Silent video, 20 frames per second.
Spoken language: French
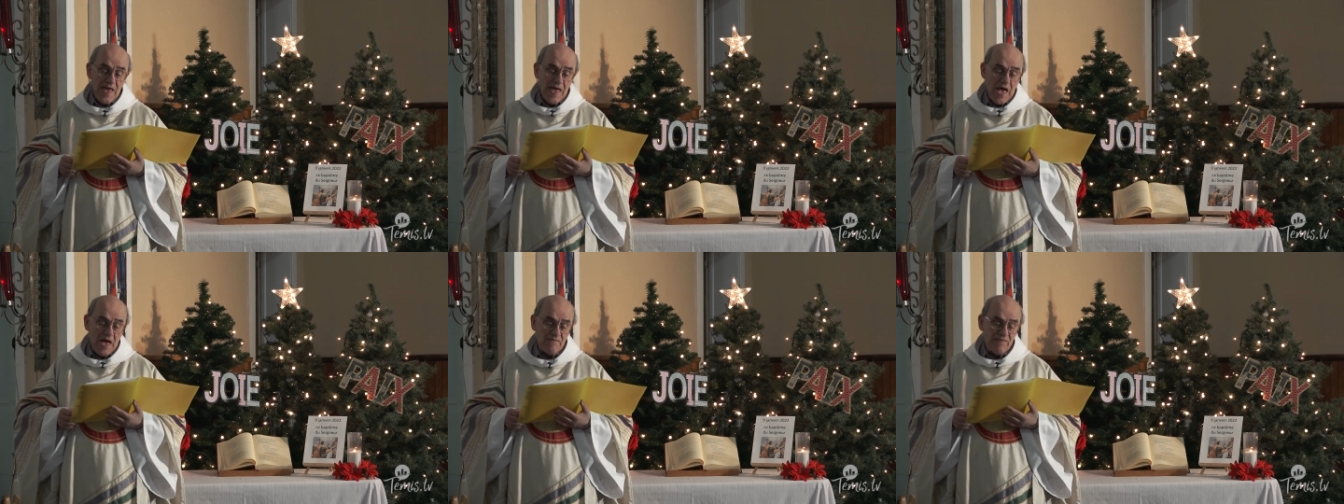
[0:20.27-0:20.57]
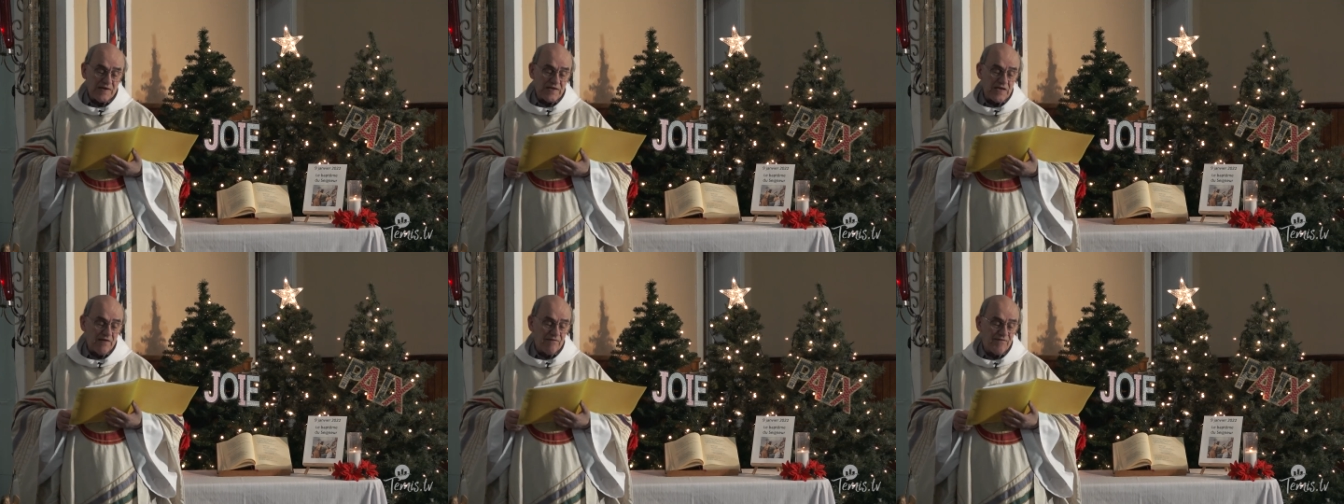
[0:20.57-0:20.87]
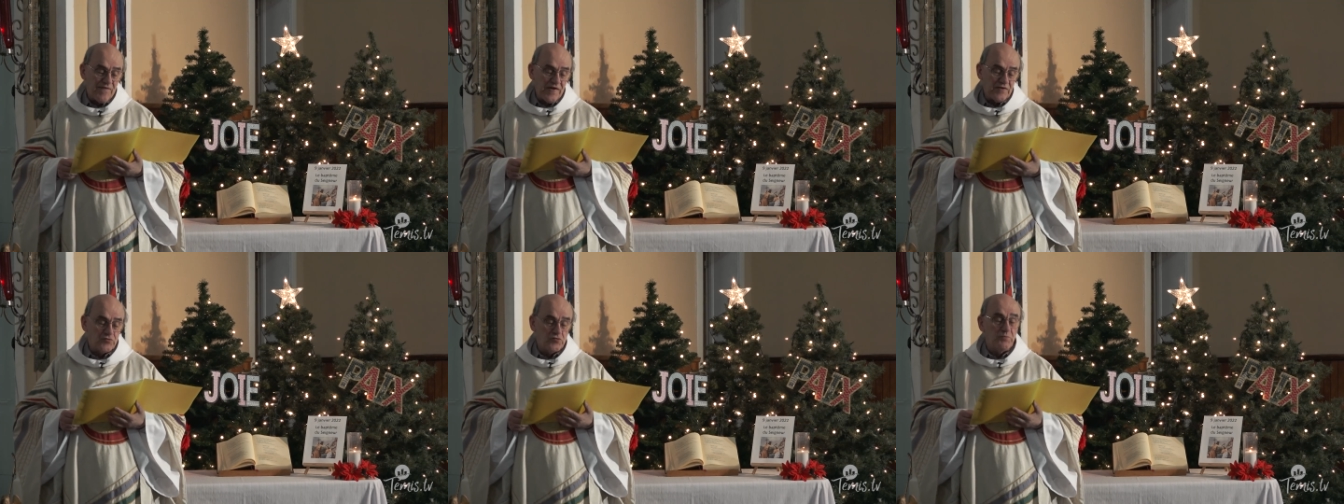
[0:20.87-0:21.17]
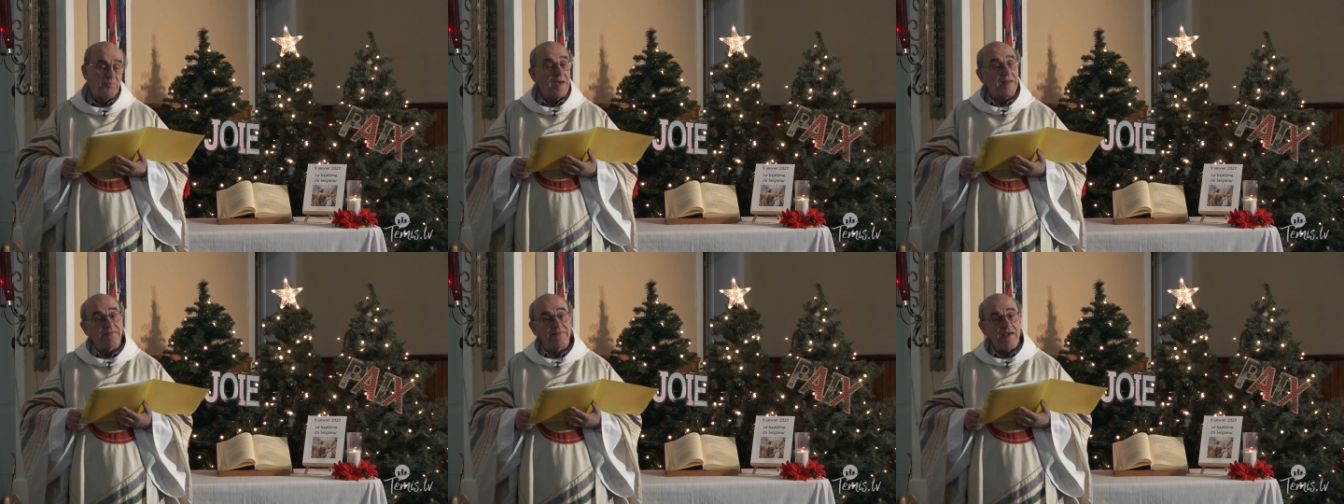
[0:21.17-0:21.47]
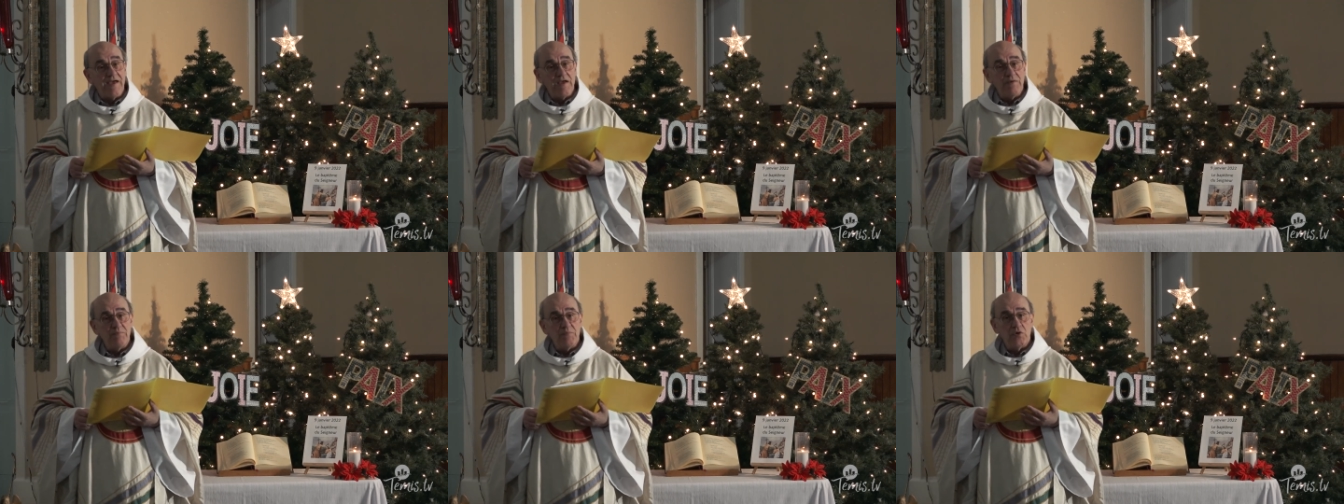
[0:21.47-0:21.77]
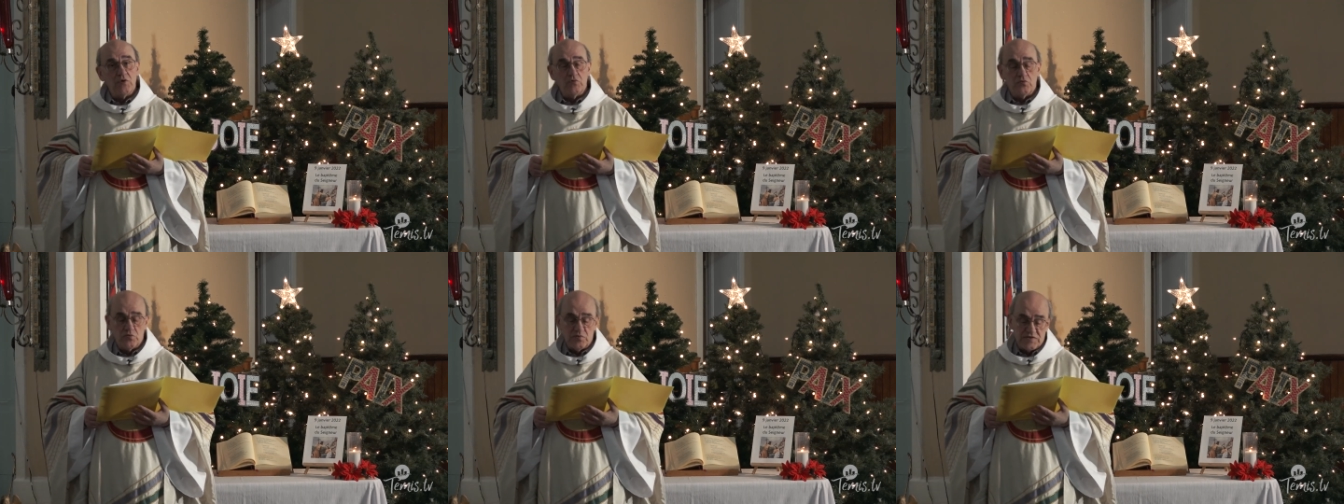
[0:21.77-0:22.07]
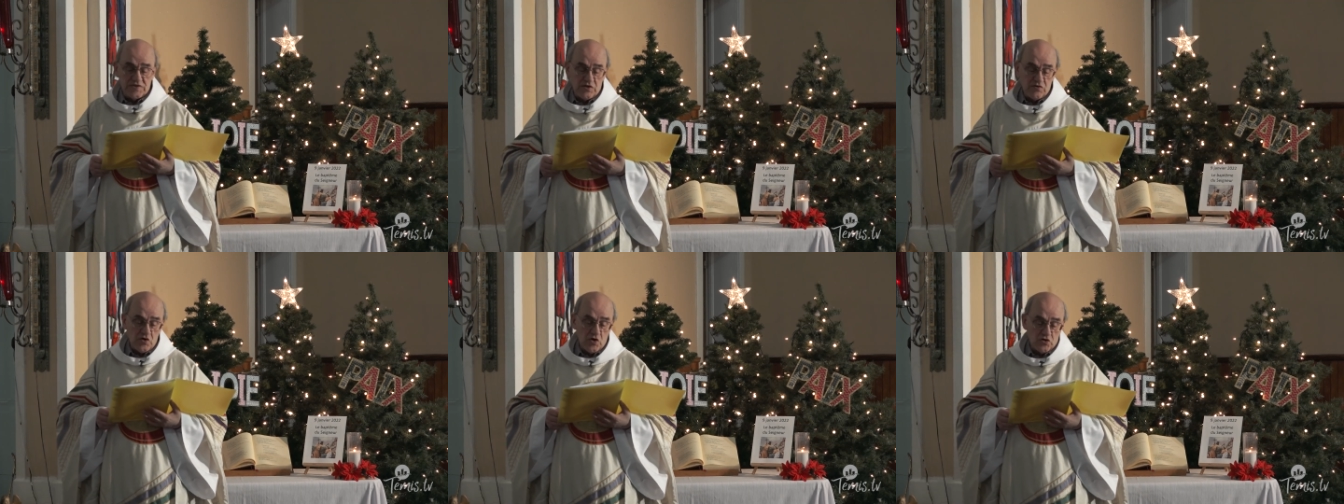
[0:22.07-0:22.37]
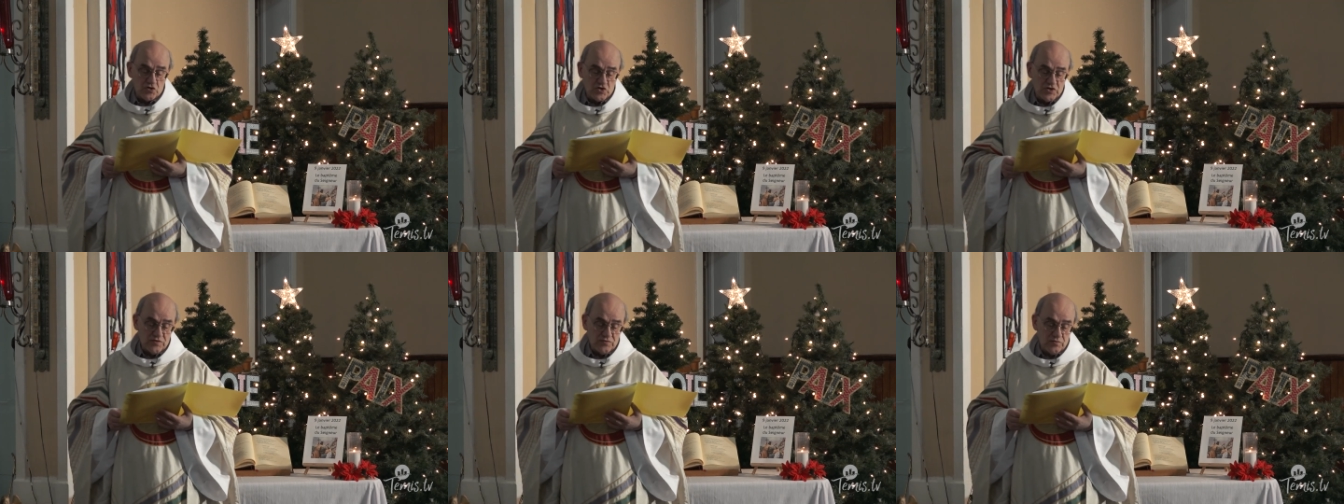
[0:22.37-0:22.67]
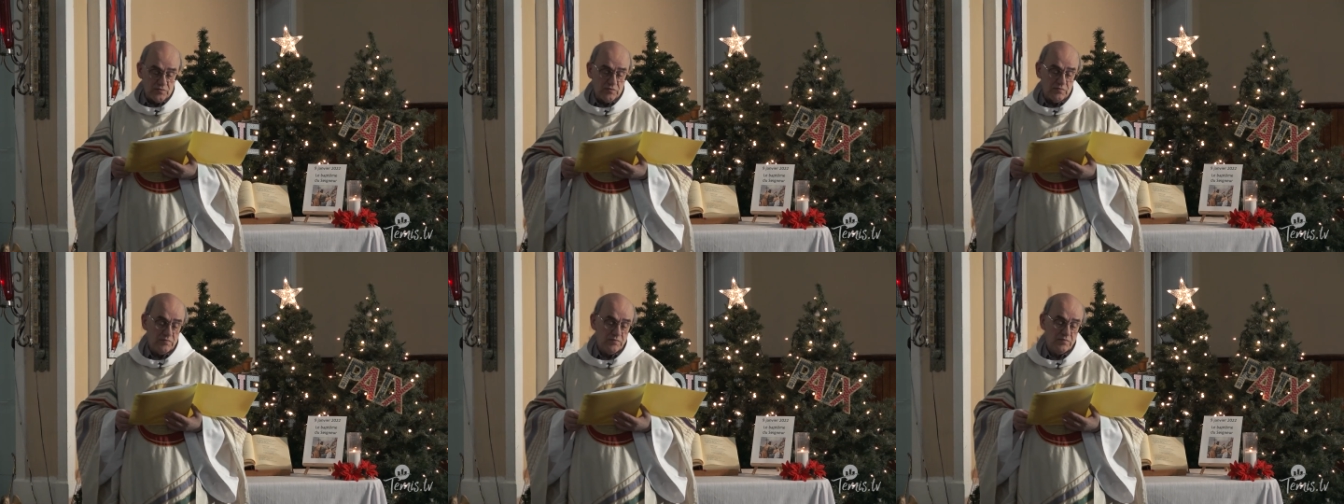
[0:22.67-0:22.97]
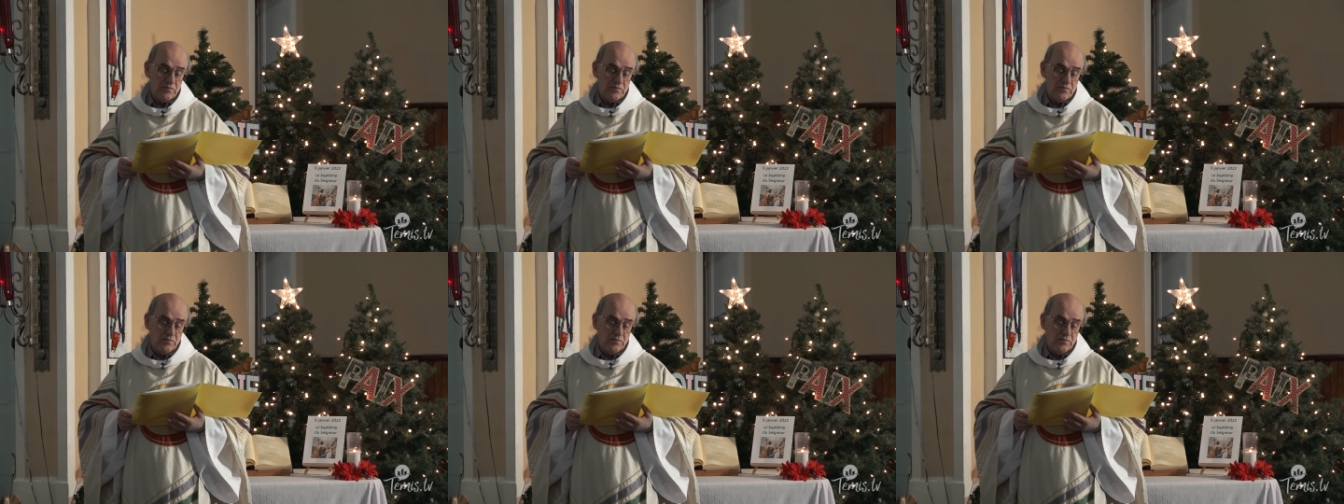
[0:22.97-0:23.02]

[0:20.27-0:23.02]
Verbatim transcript: avec la fête du baptême du Seigneur Jésus.